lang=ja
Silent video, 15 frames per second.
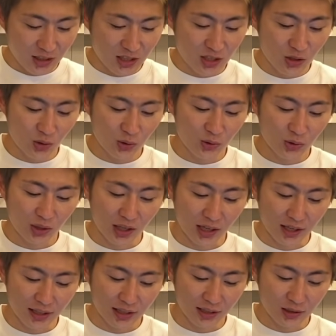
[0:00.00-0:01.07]
チローの
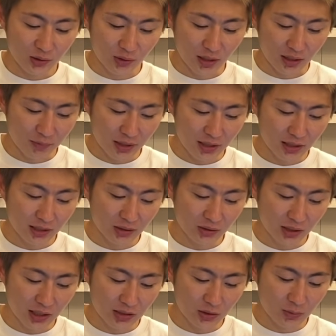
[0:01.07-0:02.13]
カレーとかマイケンの
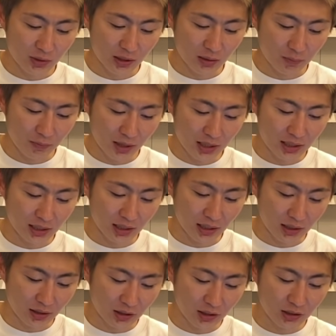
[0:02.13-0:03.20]
体操みたいにマニアなら
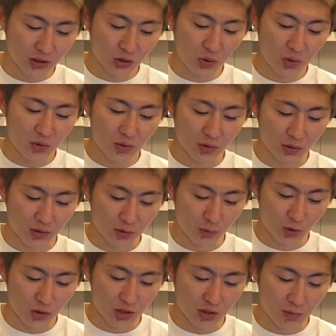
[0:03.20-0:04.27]
レッドウィングの
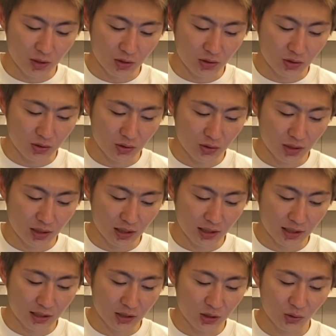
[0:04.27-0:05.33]
紐を締める瞬間
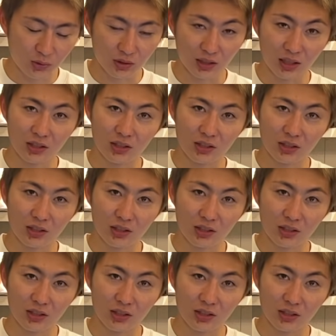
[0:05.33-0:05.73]
からゾーンにな